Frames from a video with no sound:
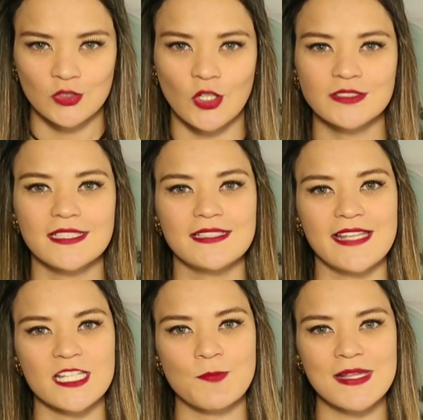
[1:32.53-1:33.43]
donde en
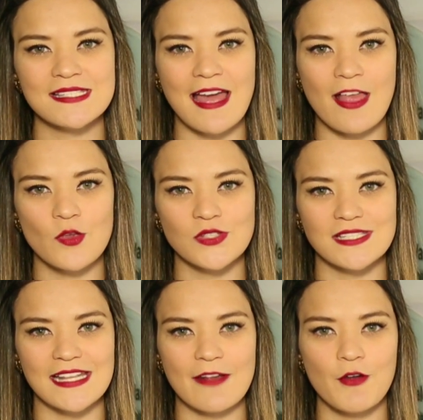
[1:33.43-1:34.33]
días pasados se
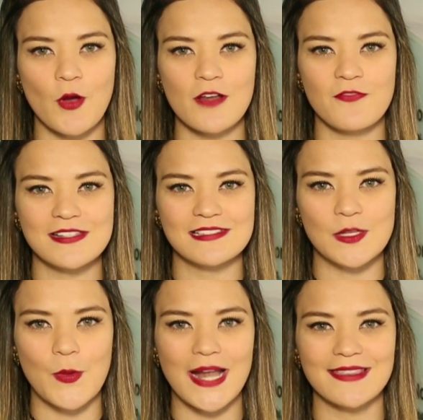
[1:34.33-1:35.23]
celebró el
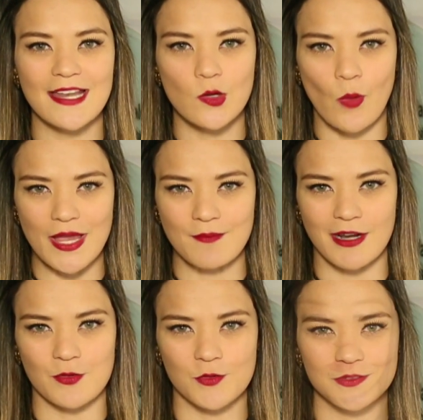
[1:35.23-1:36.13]
Festival del Guaymaro.